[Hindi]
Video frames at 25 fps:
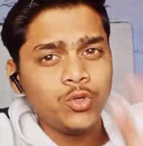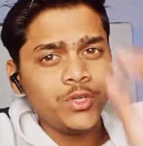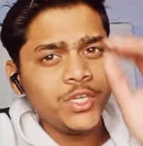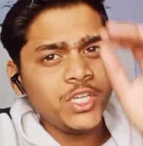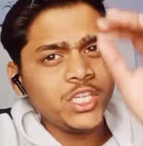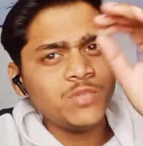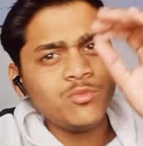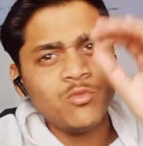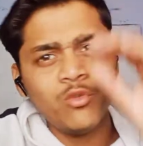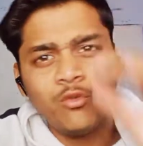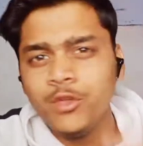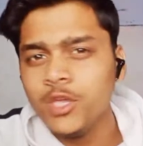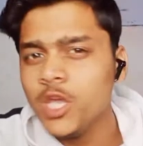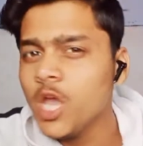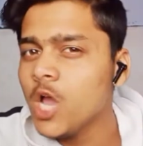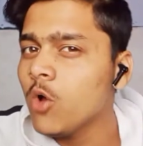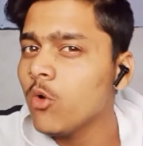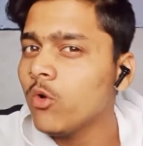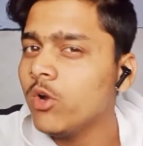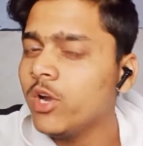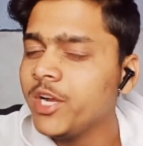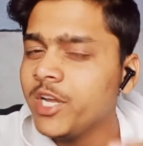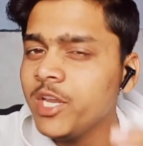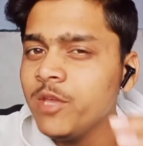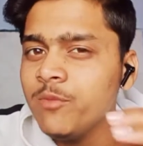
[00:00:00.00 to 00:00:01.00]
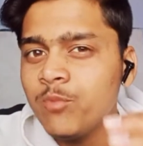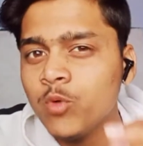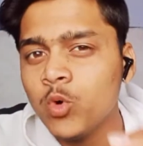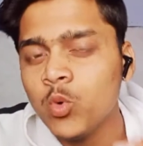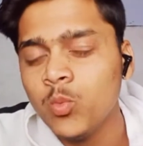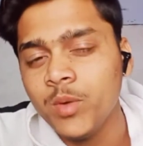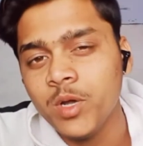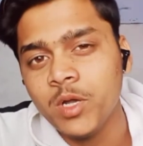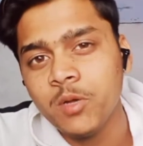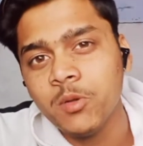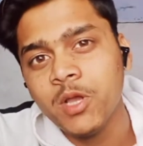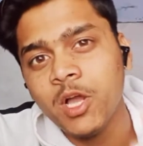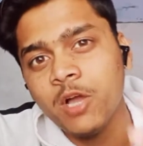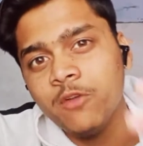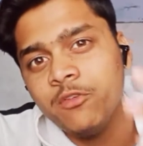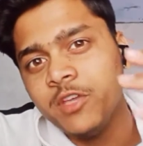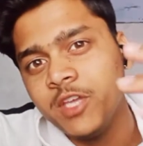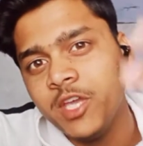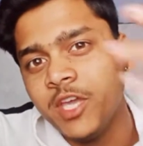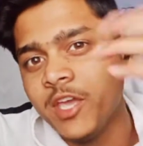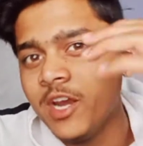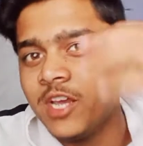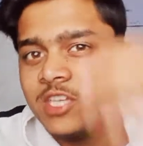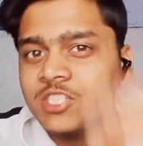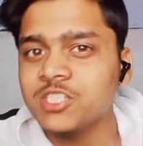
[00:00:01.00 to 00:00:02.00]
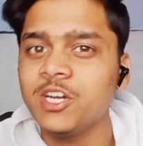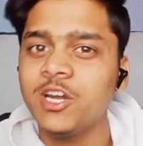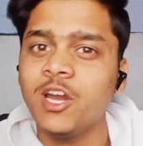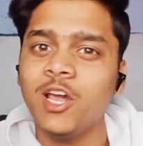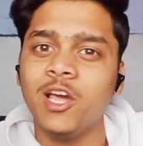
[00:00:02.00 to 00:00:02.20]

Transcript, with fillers: और किस मूवी की क्वालिटी इंप्रूवमेंट पर काफी गहरा असर